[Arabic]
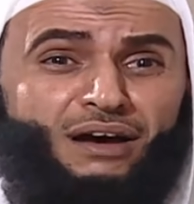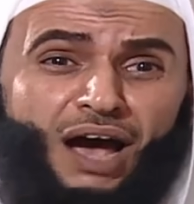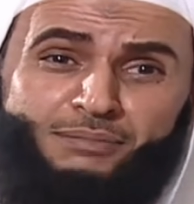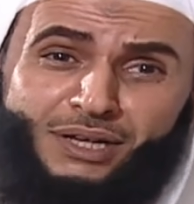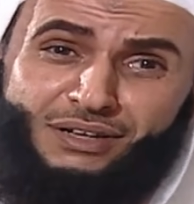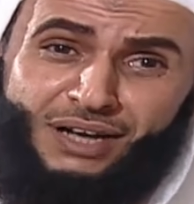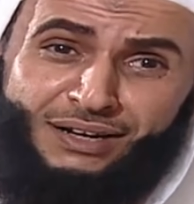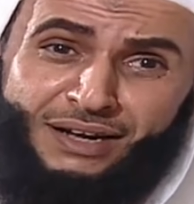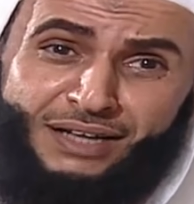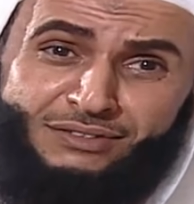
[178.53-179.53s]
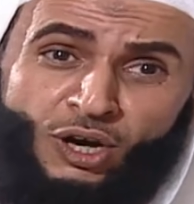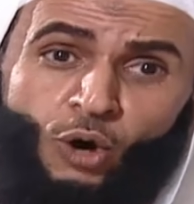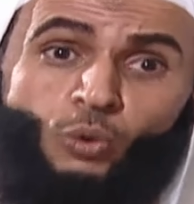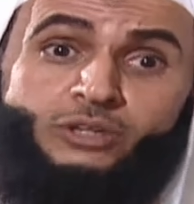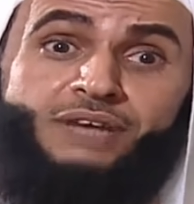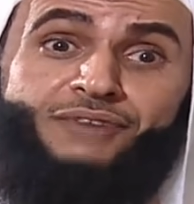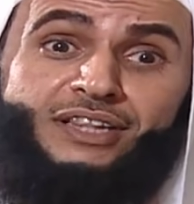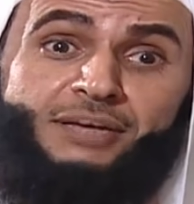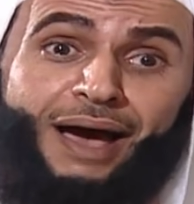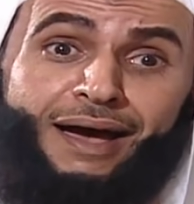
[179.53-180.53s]
حملات الإعلانات
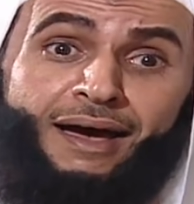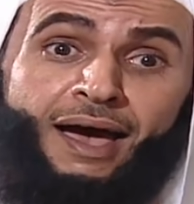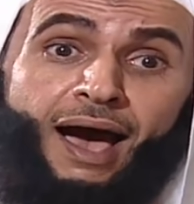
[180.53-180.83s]
واتفقت معاه